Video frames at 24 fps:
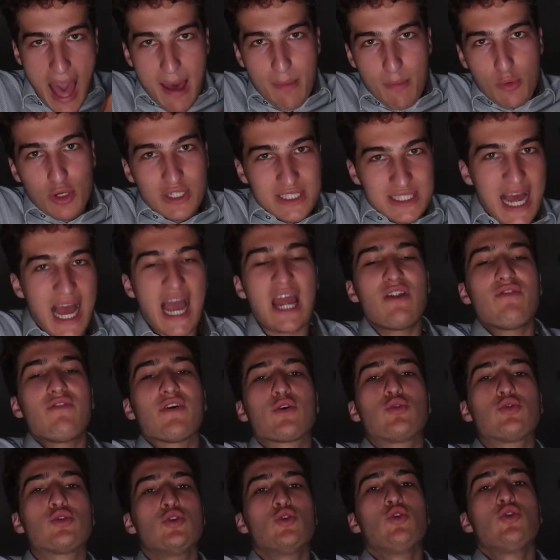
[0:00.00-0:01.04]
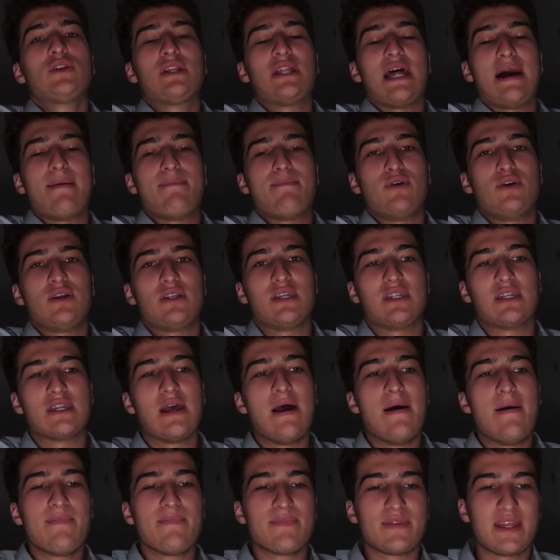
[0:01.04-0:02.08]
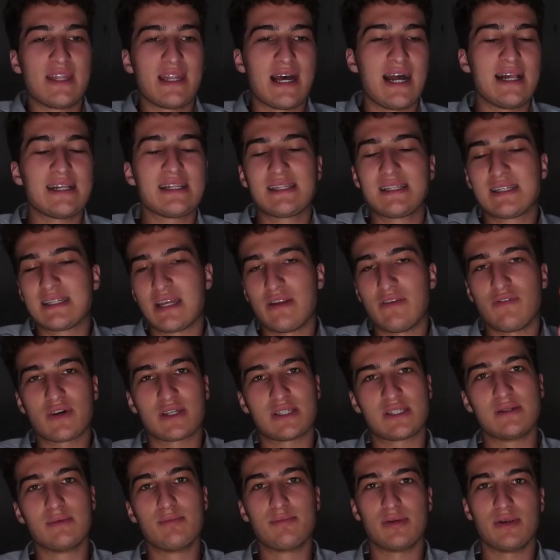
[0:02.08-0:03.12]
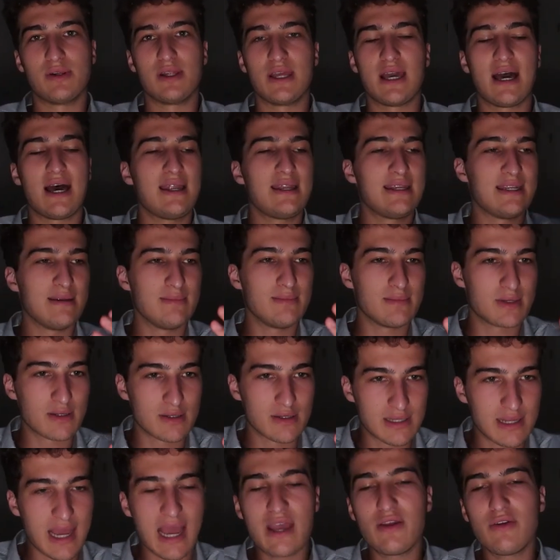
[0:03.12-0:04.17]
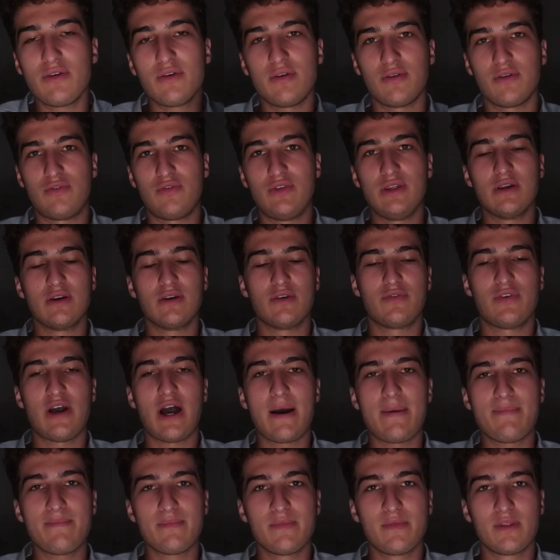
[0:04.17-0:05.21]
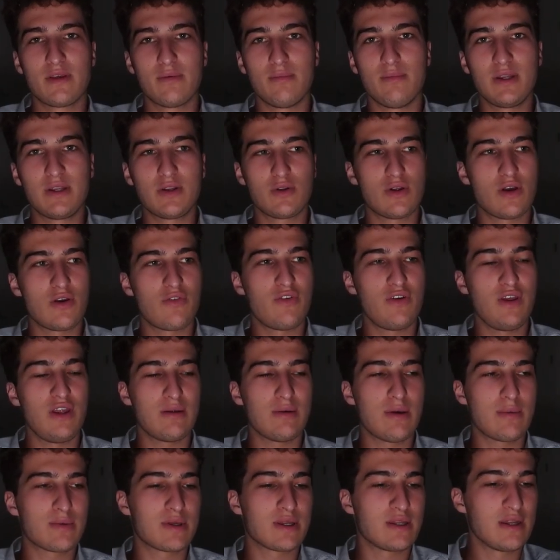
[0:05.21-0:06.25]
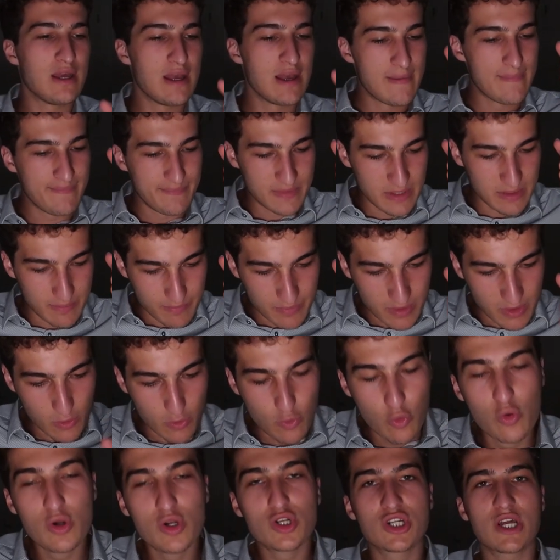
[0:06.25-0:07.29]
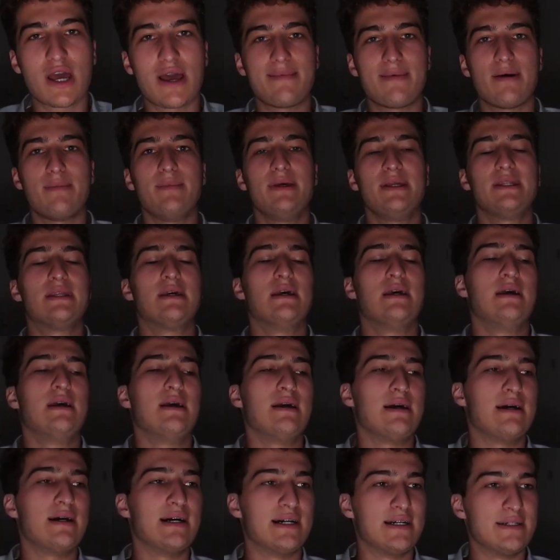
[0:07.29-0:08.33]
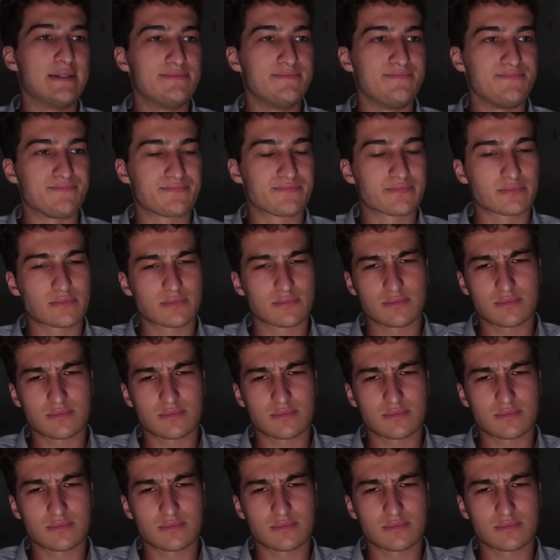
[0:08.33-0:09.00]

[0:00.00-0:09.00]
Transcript: möglichst einfach gute Noten haben möchtet, dann haltet es einfach simpel. Ja, nehmt drei, vier Farben mit oder Federmäppchen, nehmt einen Kugelschreiber mit, ähm,